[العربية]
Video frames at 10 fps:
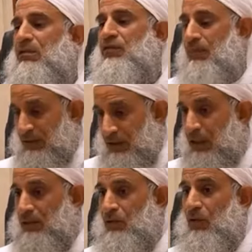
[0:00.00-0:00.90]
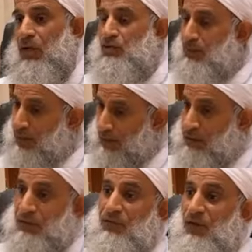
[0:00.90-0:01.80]
في منطقة العوقة
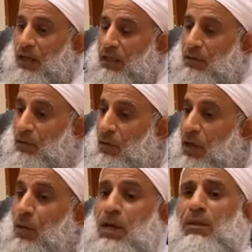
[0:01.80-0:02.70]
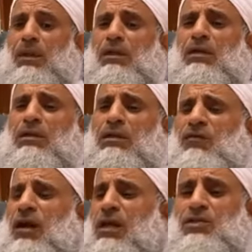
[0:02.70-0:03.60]
وسميت اتفاقية العوقة وهي
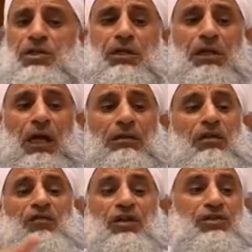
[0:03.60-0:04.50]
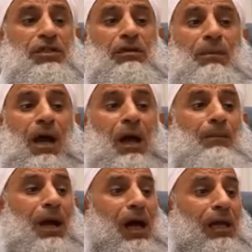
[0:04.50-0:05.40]
اتفاقية سرية حتى فلسطين ما
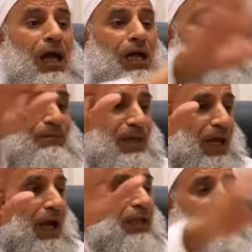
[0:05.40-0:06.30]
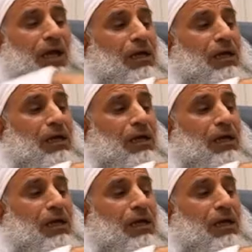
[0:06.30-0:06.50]
ما على علم بها حتى